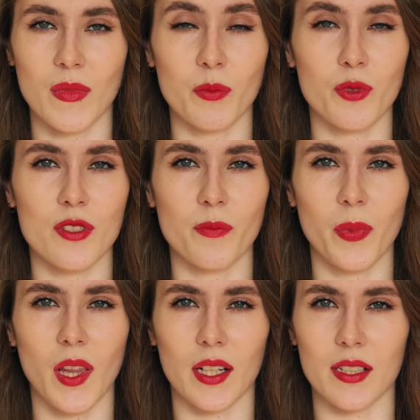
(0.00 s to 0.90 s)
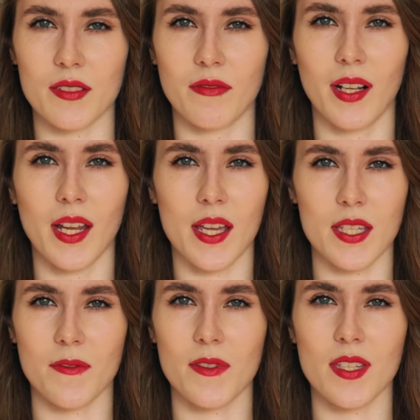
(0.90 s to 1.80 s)
Мы будем плакать,
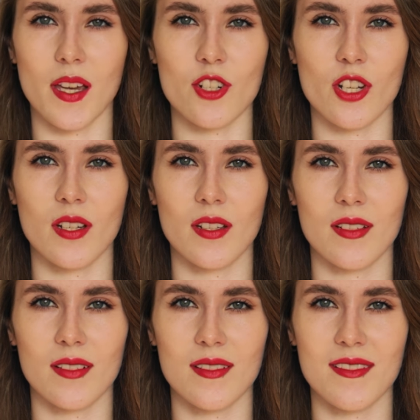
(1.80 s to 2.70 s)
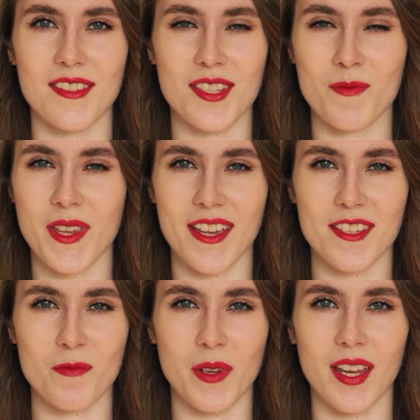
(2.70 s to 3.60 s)
валяясь в саже,
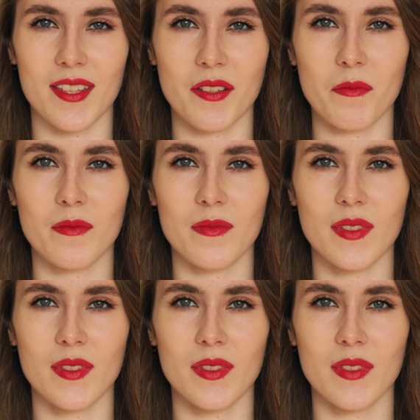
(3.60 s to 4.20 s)
смеясь при этом.